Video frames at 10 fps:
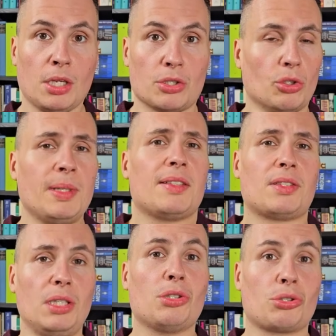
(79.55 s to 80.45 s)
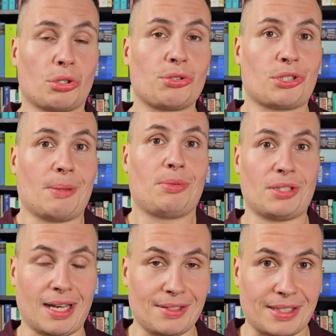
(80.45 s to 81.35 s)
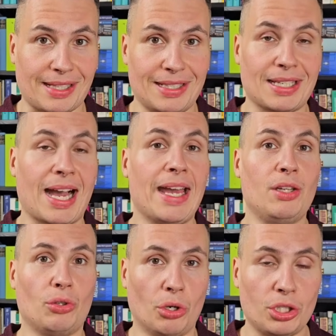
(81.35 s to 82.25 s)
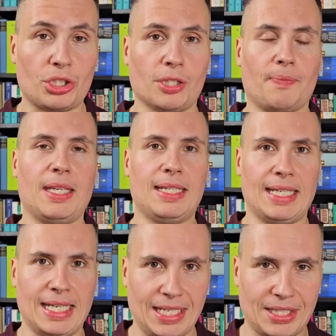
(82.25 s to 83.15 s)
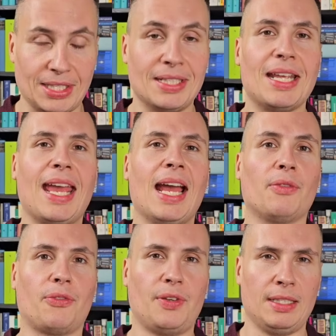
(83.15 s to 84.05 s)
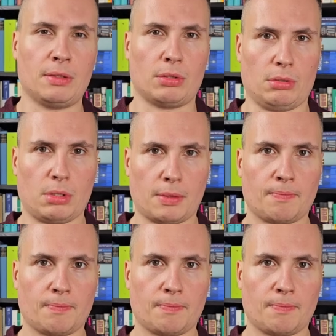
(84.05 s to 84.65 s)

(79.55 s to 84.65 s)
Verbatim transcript: Somit ist dieses Konzept tatsächlich eine deutsche, in Häkchen Erfindung.